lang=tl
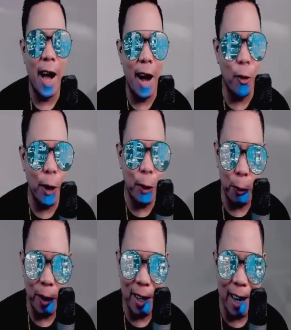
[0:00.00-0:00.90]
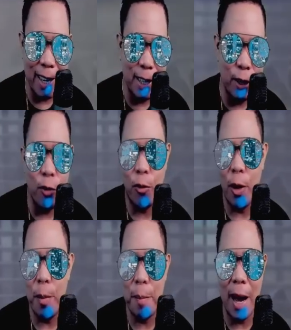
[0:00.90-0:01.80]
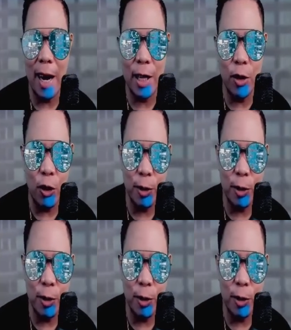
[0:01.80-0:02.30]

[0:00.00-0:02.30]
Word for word: Ako ngayon ko lang narinig yung Fermi Paradox